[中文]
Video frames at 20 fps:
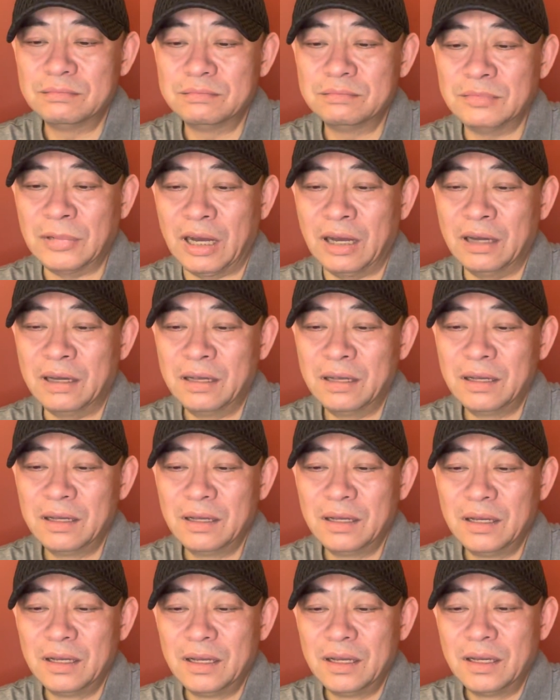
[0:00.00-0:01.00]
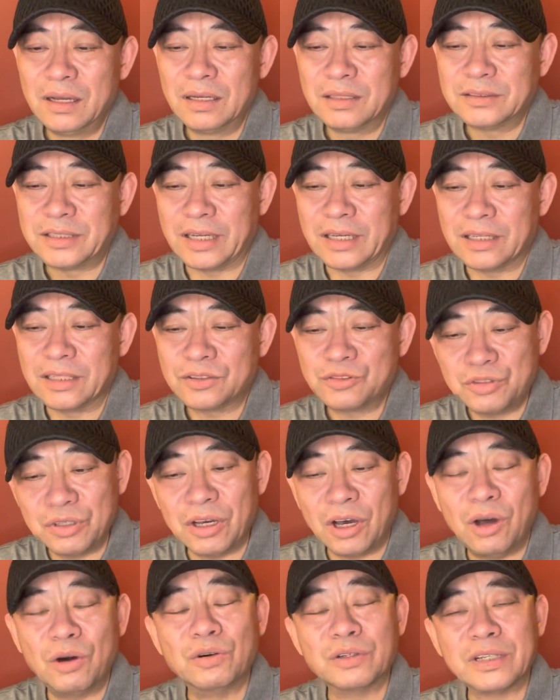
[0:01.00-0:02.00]
啊，这个最
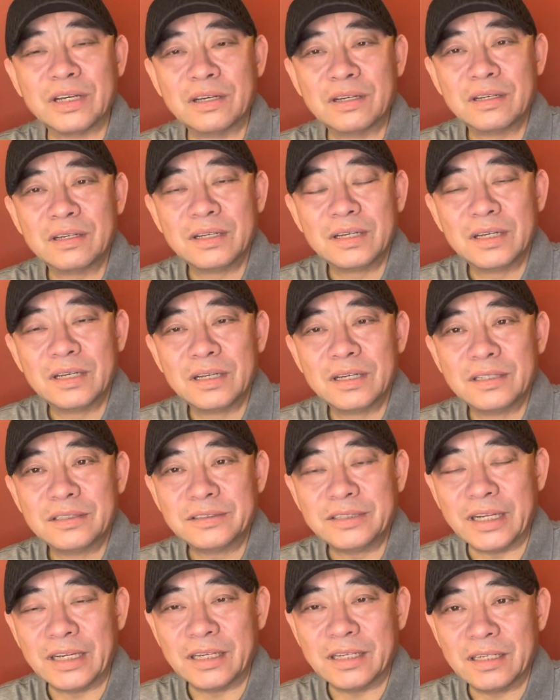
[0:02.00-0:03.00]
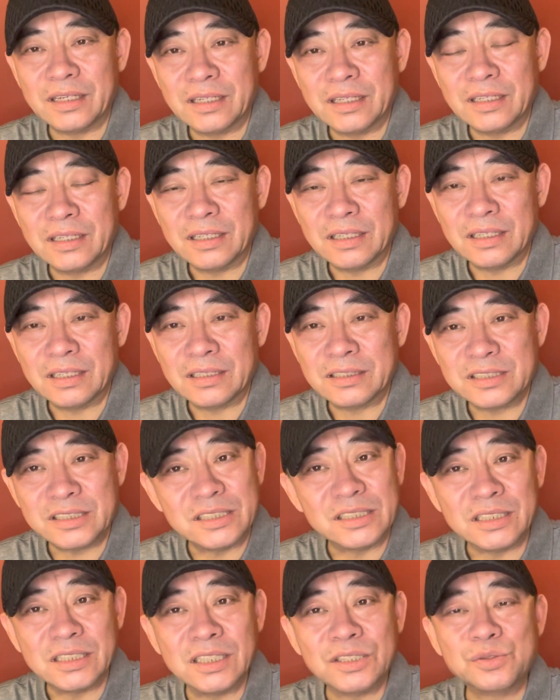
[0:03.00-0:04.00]
后呢，这个
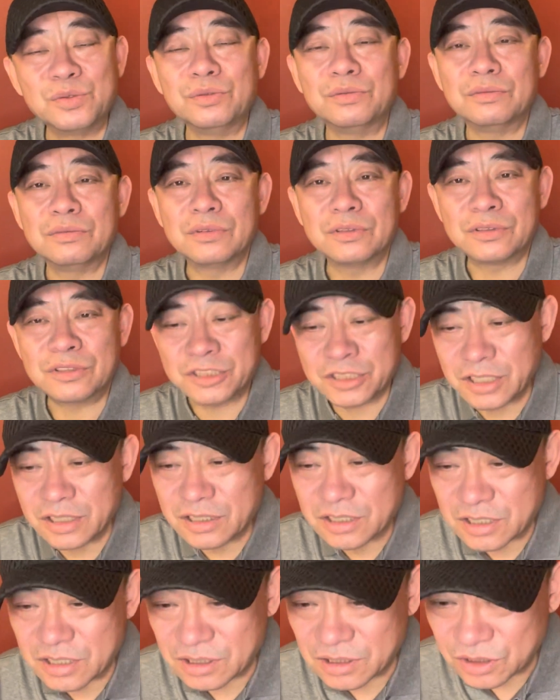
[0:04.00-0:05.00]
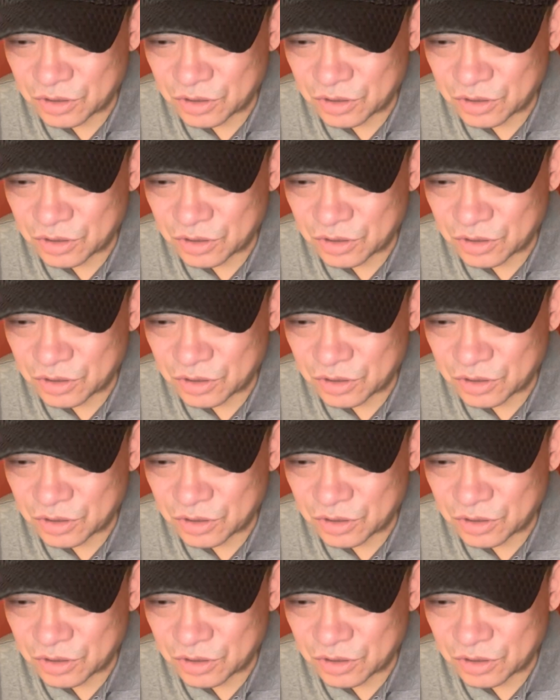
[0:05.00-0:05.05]
喜歌剧正式的